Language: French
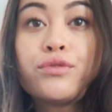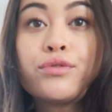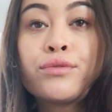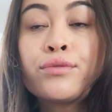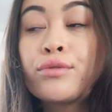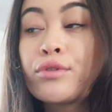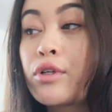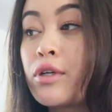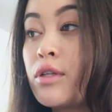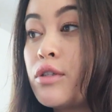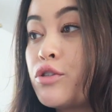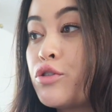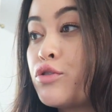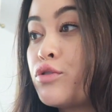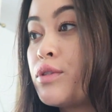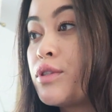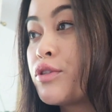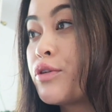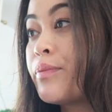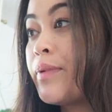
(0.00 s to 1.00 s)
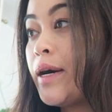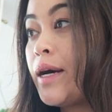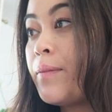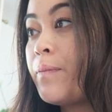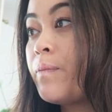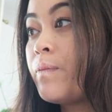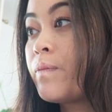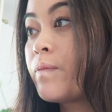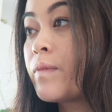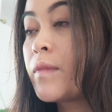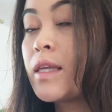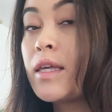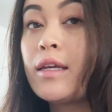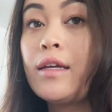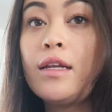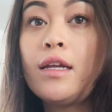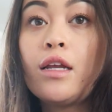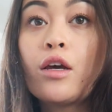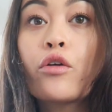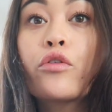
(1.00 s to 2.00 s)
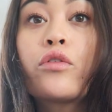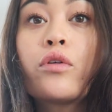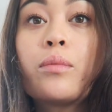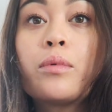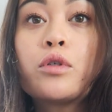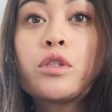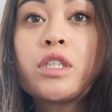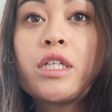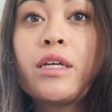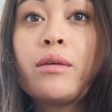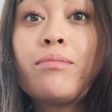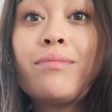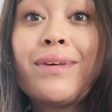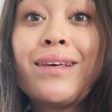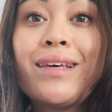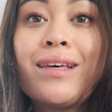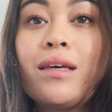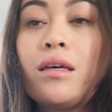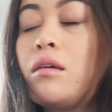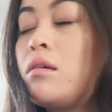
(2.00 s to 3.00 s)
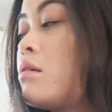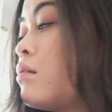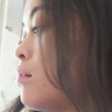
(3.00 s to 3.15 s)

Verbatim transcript: Donc je suis en bas, il est l'heure de manger mais